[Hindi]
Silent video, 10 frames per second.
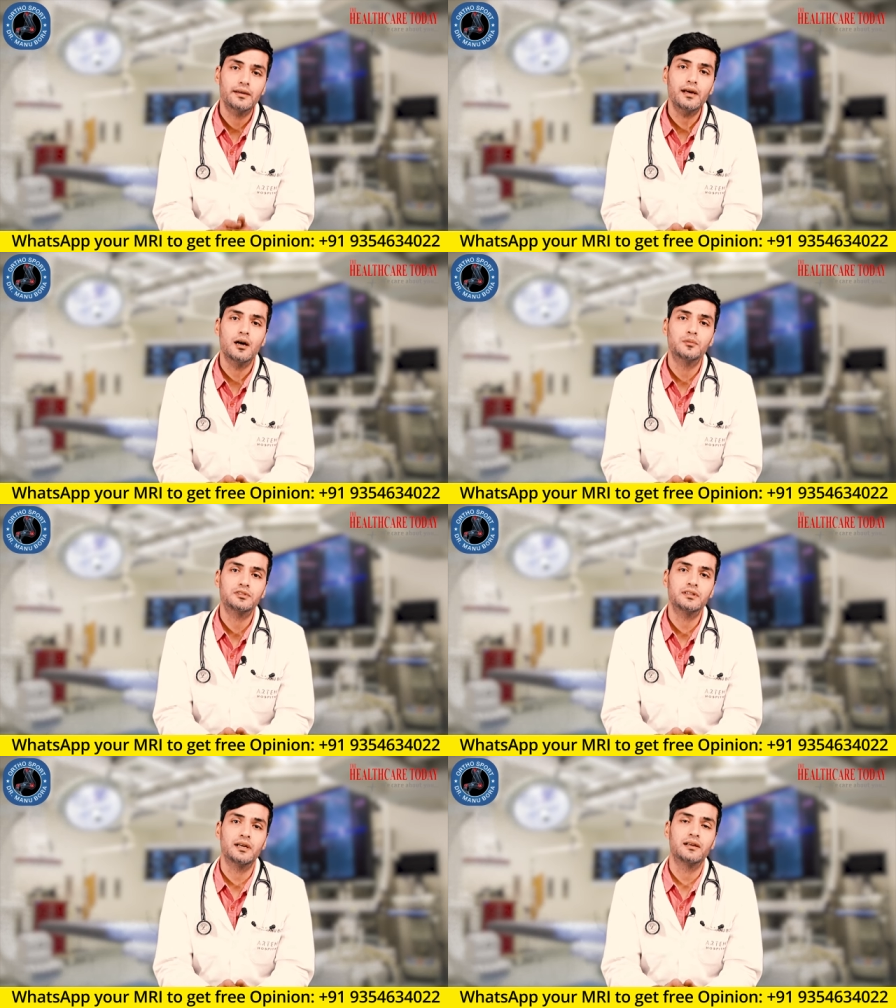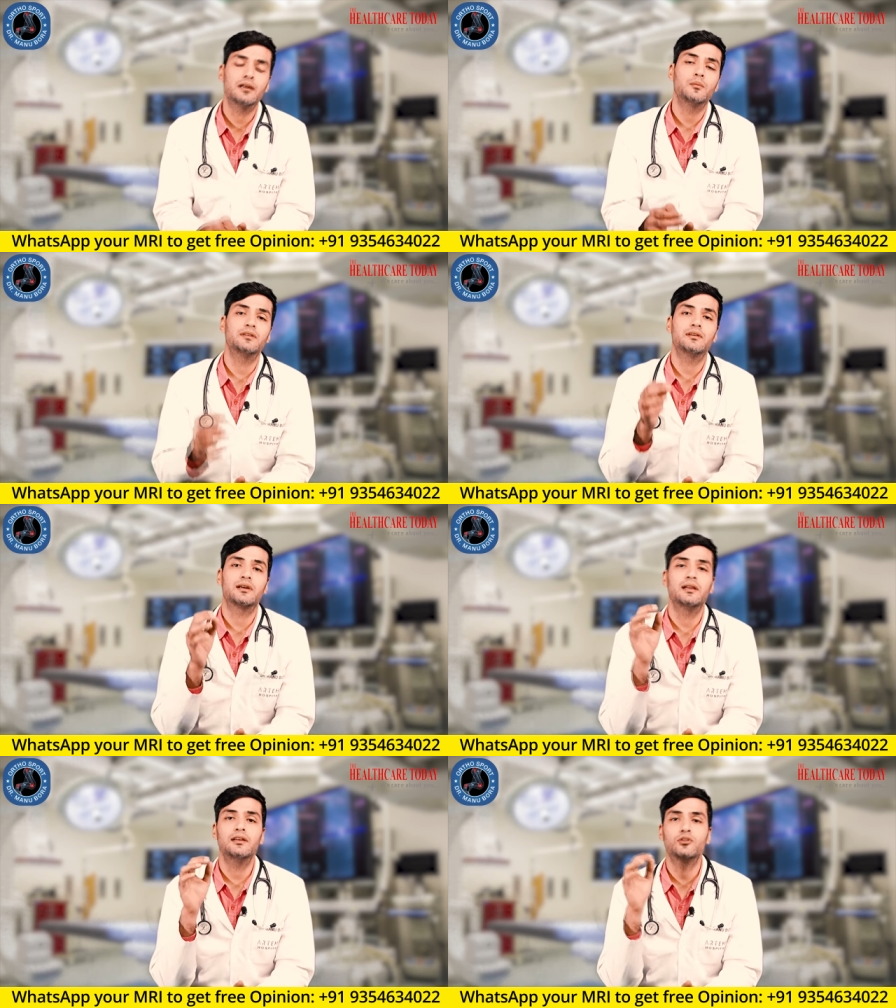ये हेमस्ट्रिंग टेंडन
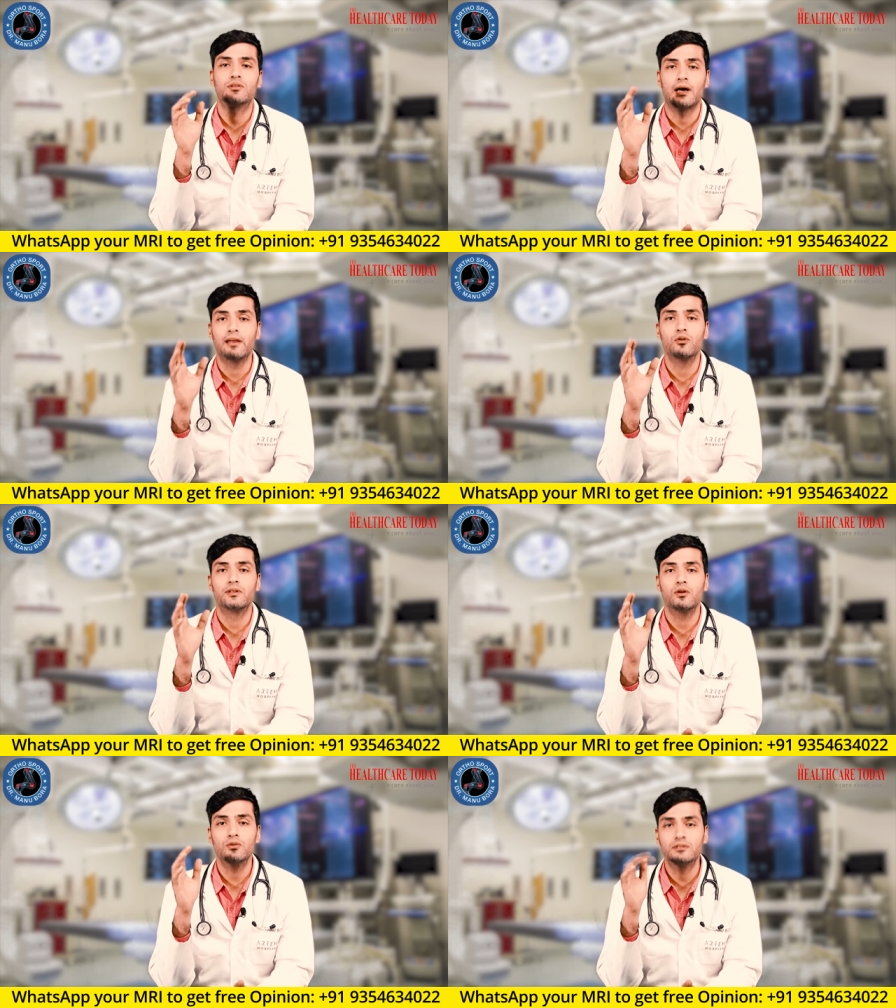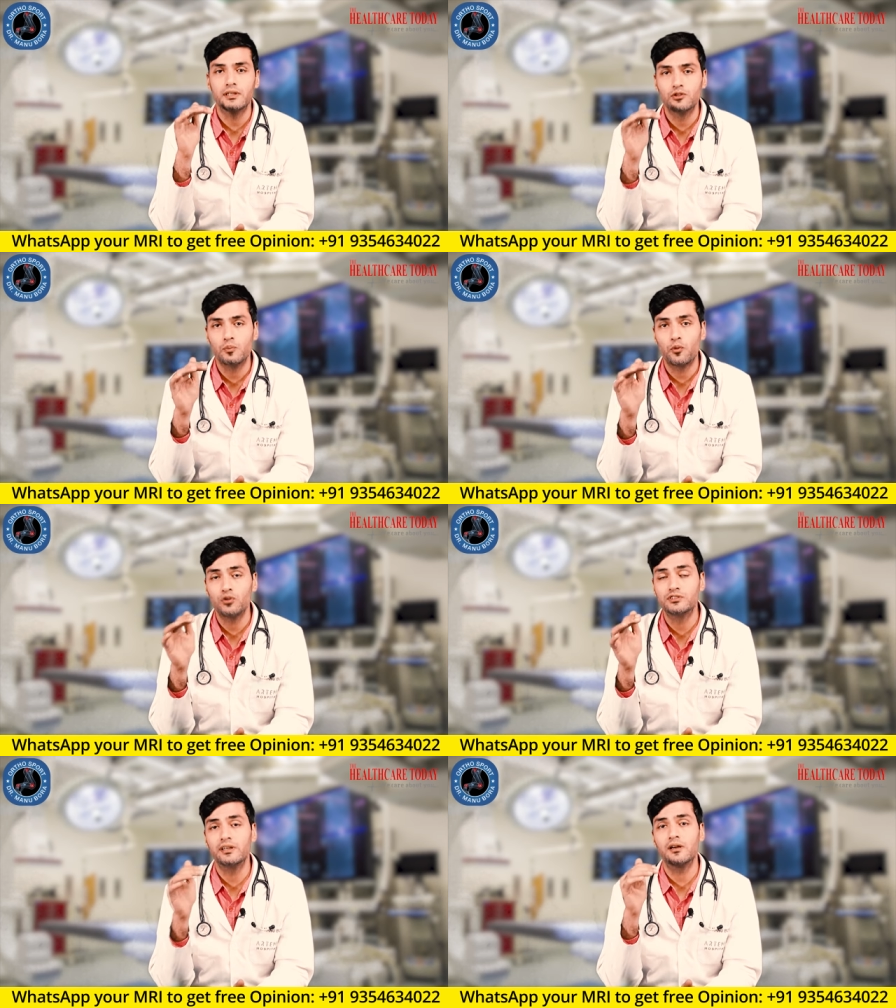बेसिकली जो थाई होती है उसके जो
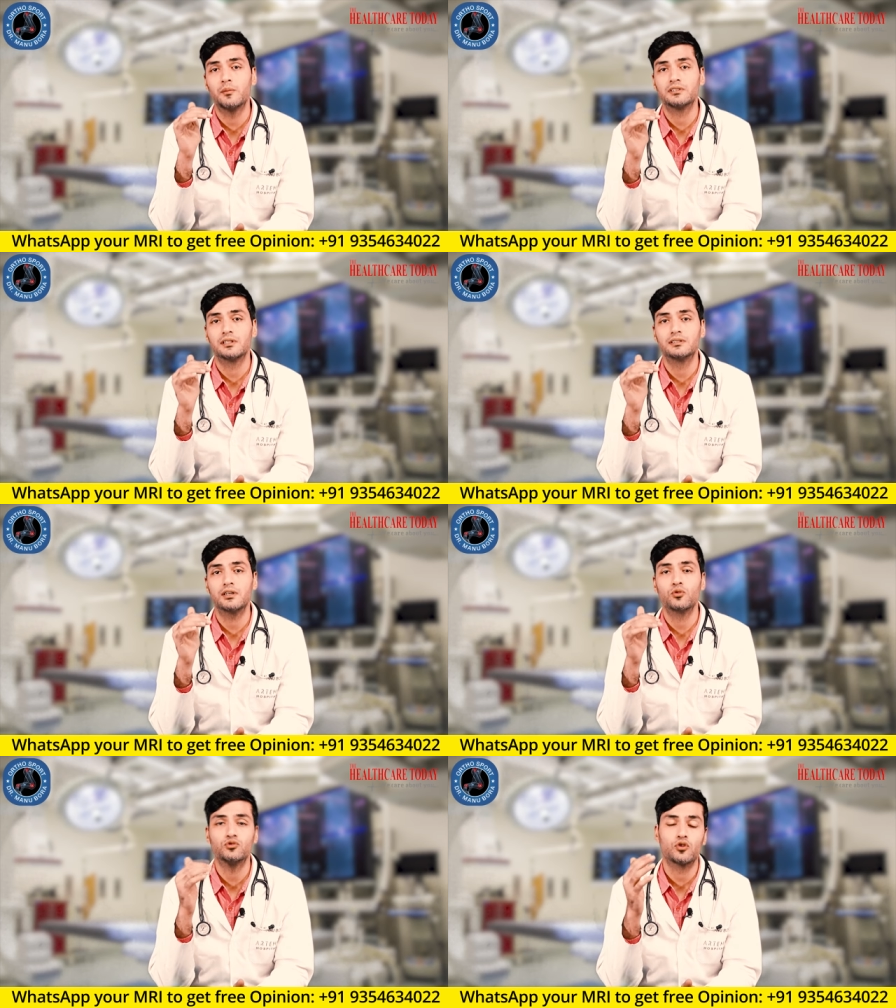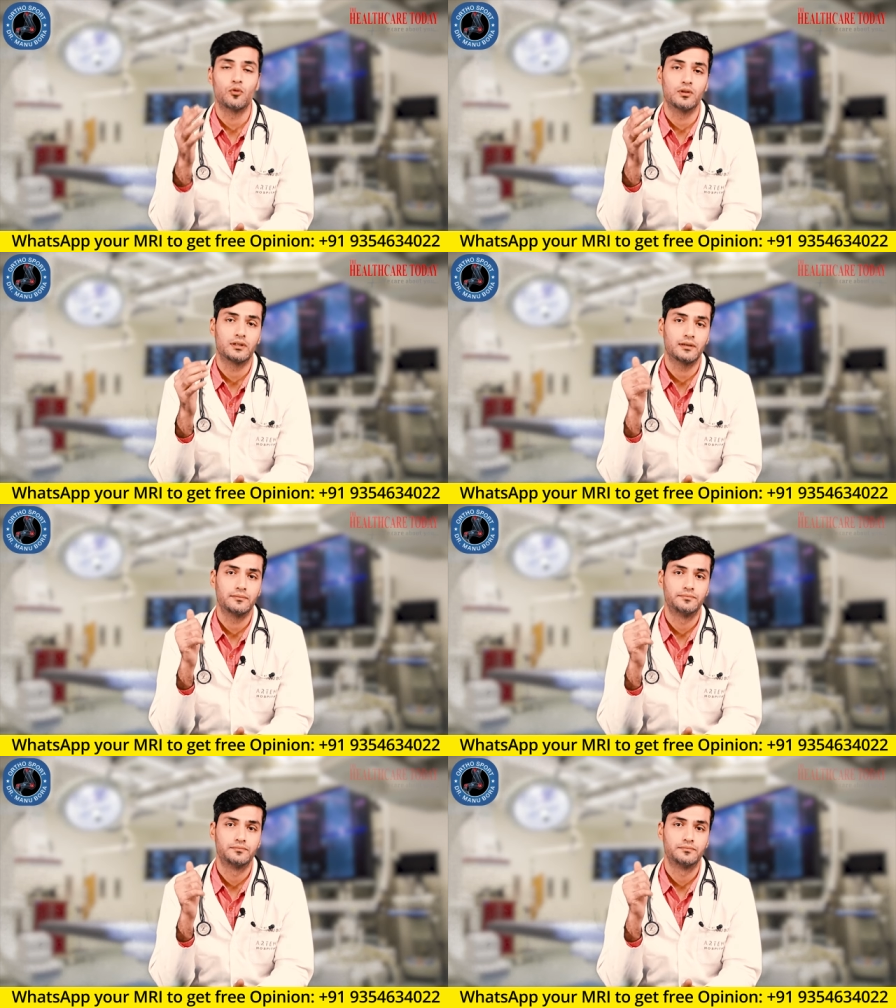पोस्टीरियर मसल्स है उसको बोलते हैं